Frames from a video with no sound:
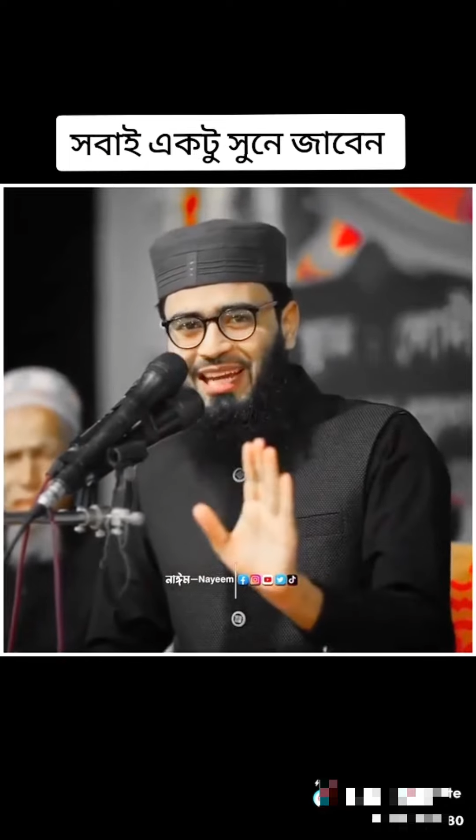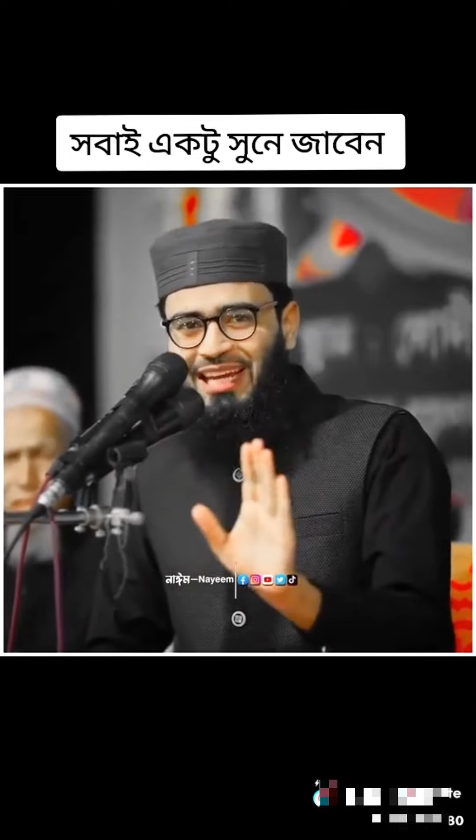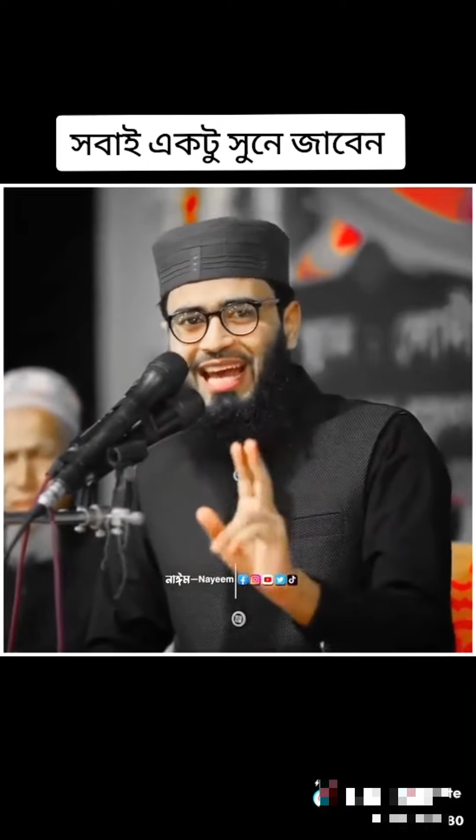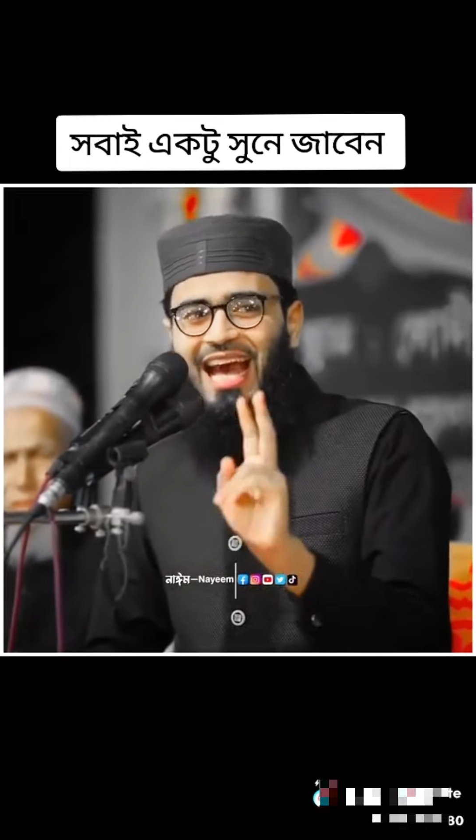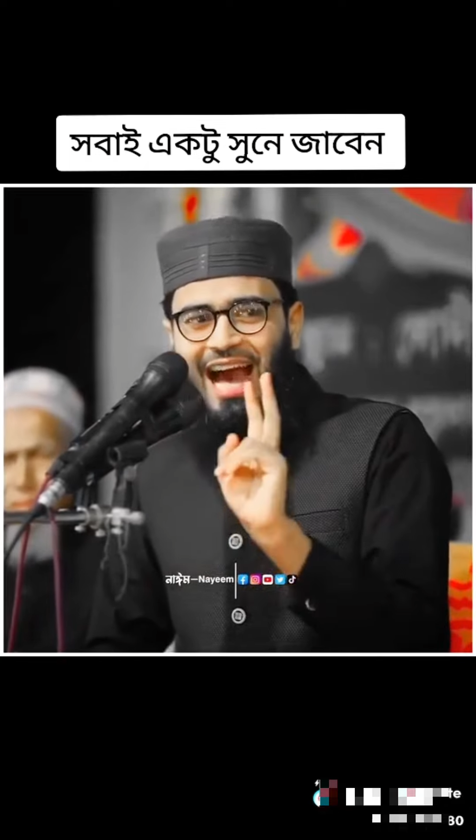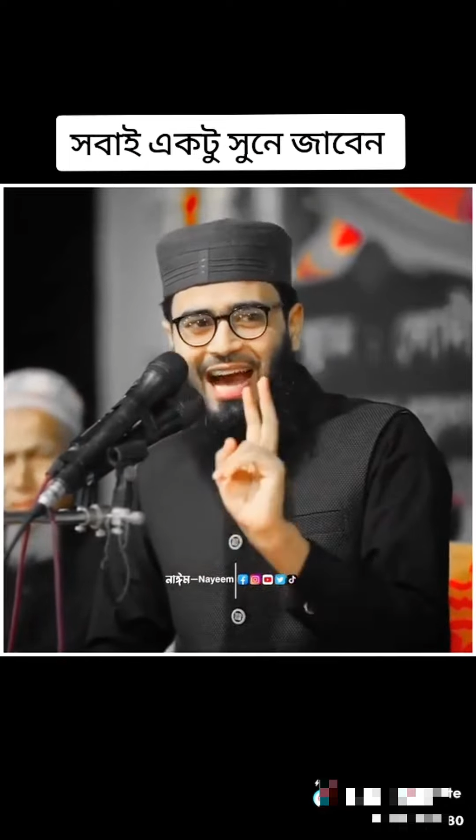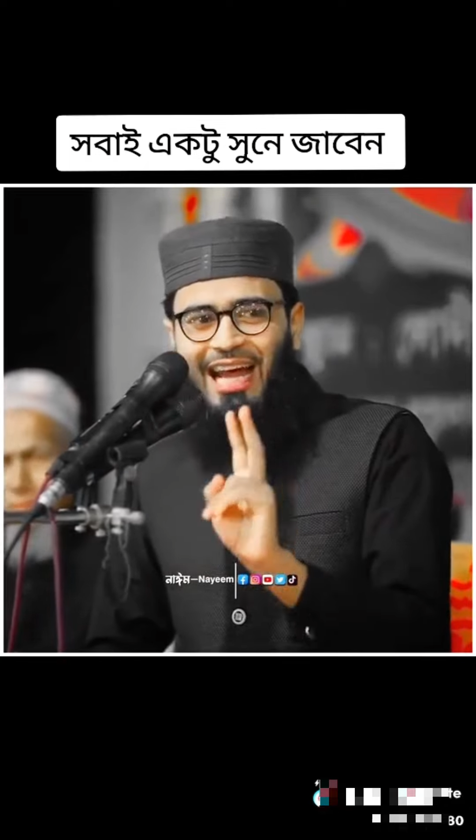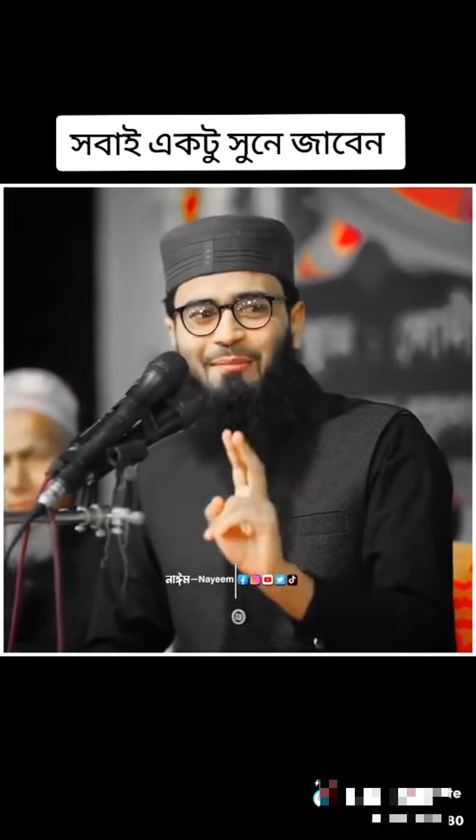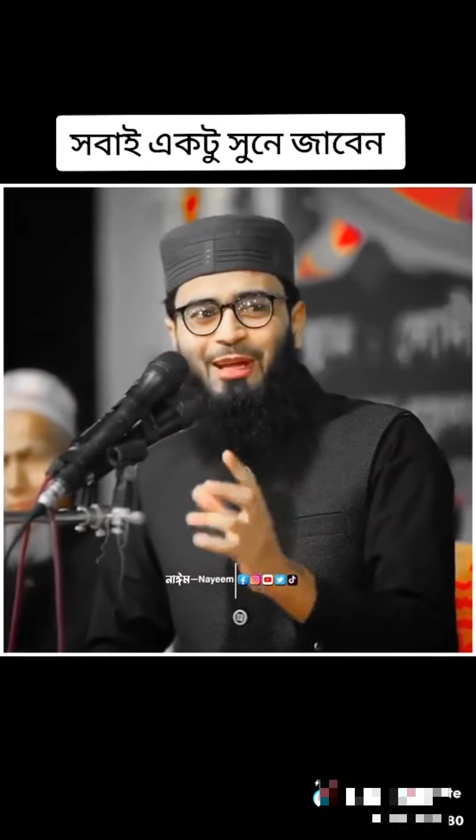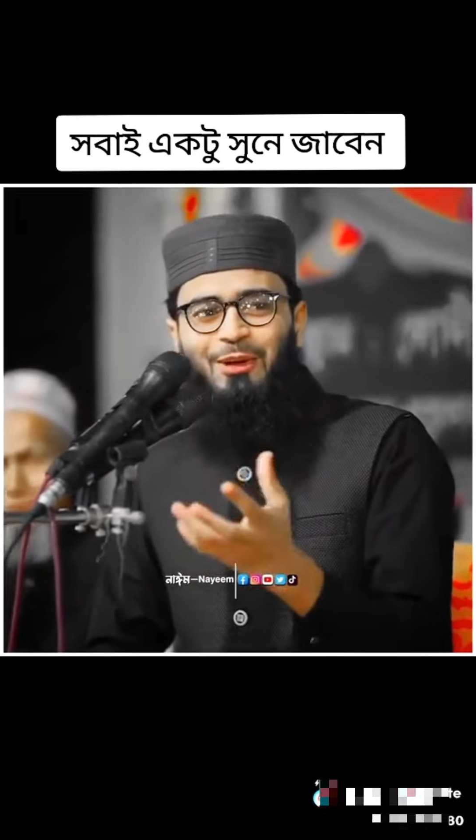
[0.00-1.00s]
নাই
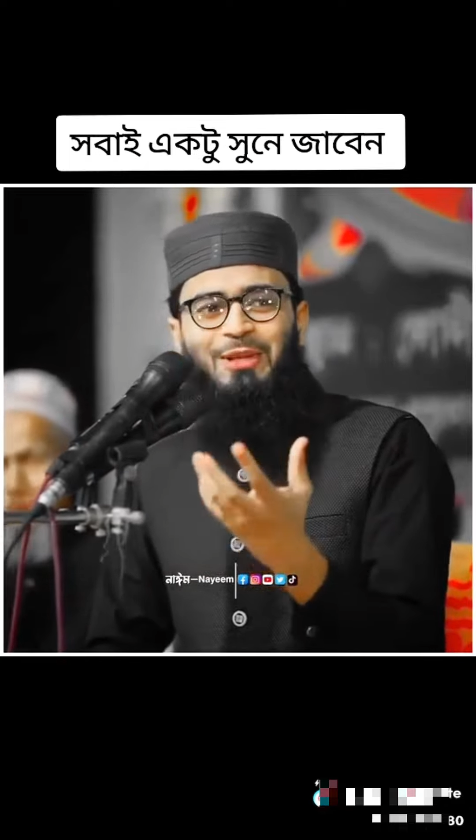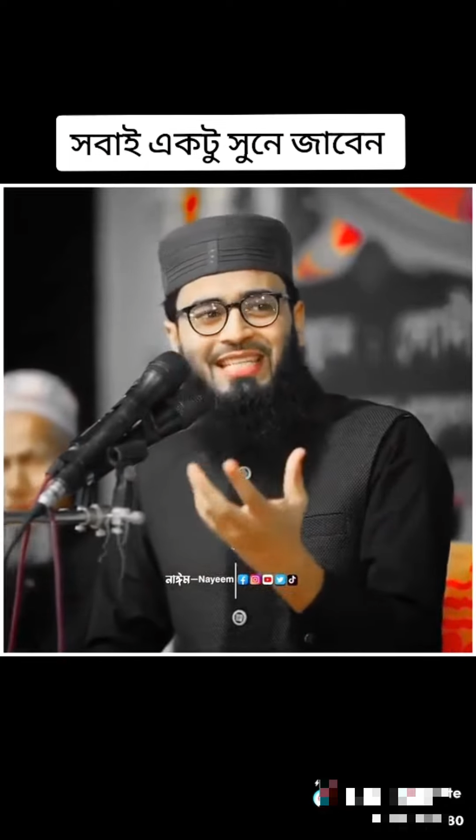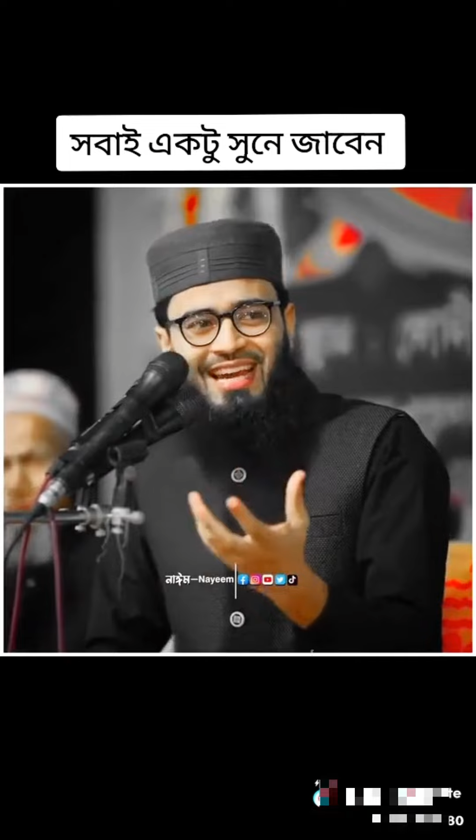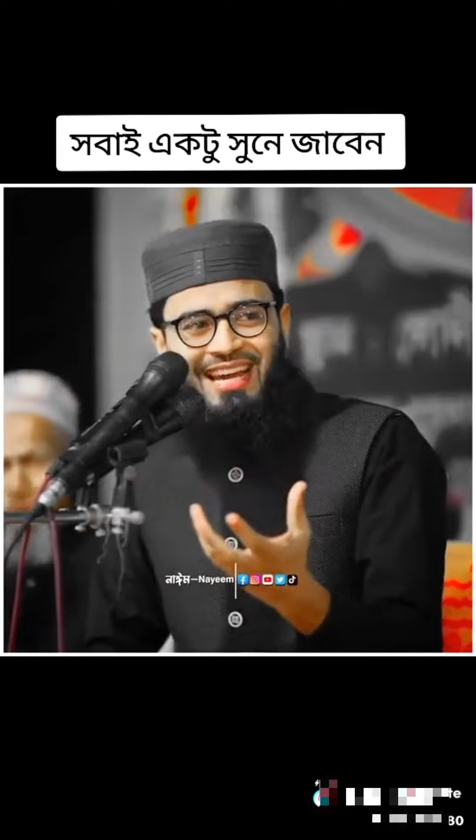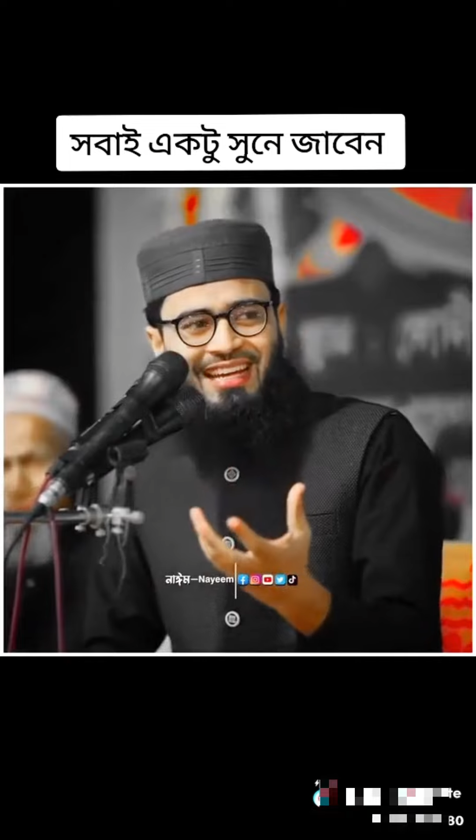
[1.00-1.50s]
আনার মানে হচ্ছে